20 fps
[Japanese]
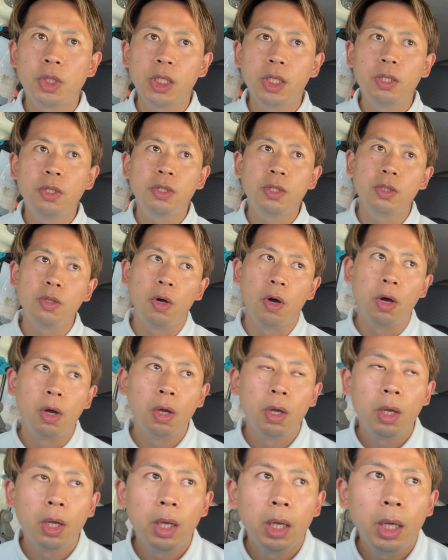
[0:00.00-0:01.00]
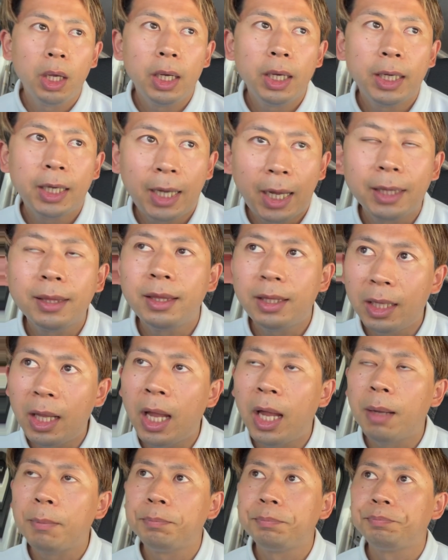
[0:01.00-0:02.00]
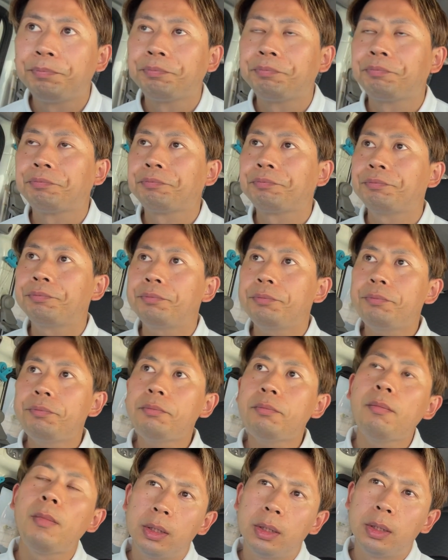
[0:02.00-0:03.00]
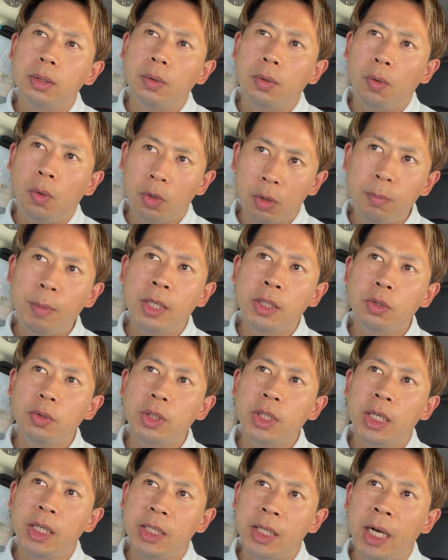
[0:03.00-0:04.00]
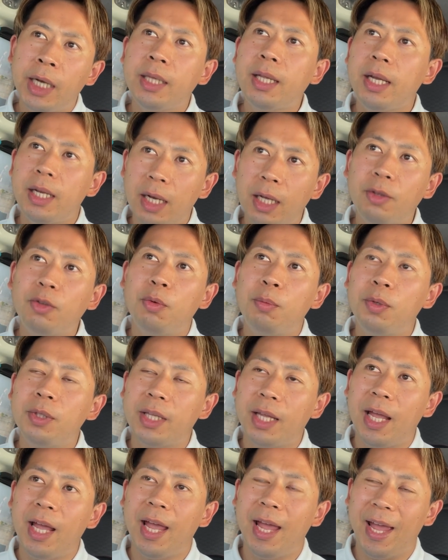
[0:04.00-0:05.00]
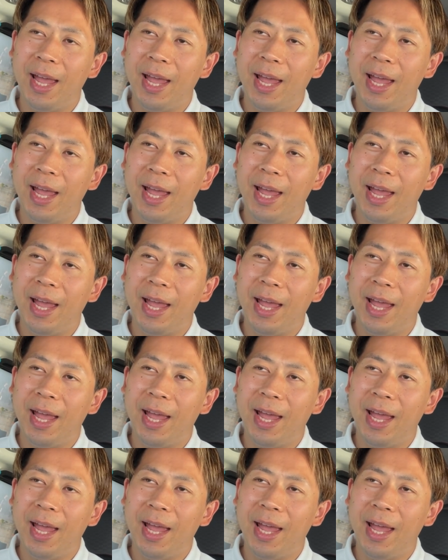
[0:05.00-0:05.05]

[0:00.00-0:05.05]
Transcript: 6を買って億万長者になりたいなと思って